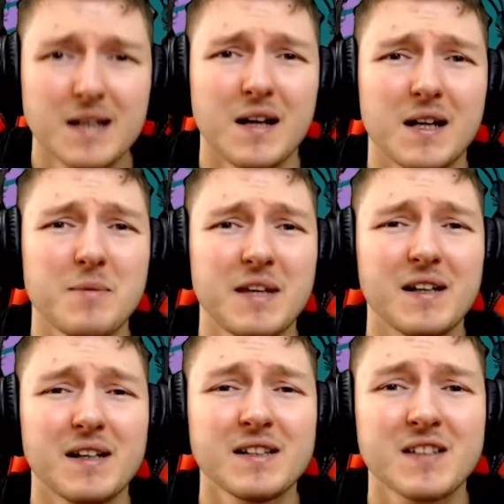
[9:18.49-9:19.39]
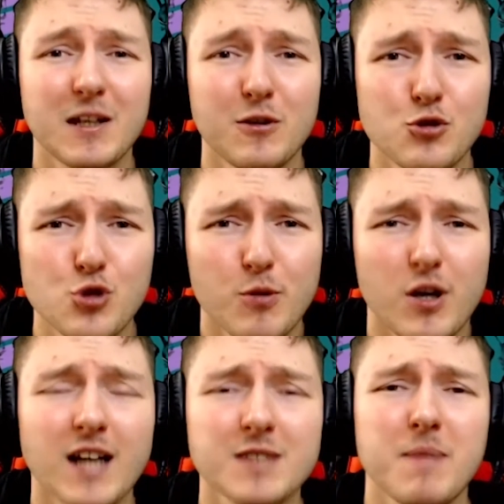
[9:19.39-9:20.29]
Kankam yeni harita geliyor.
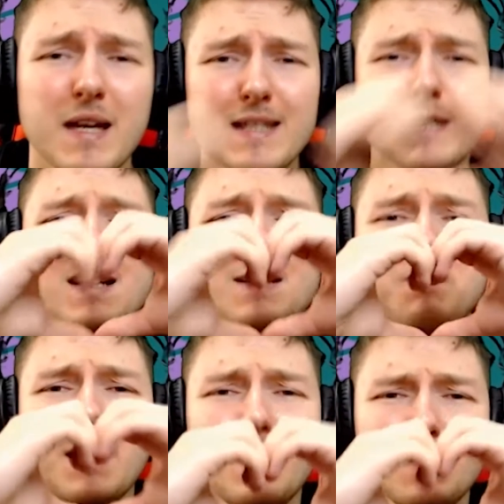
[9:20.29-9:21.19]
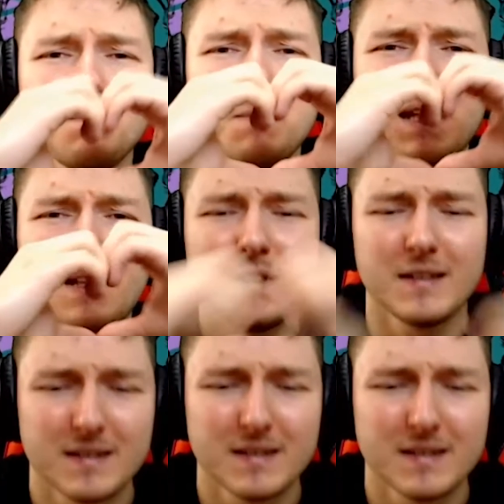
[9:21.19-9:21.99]
Çabuk at beni. At beni at beni.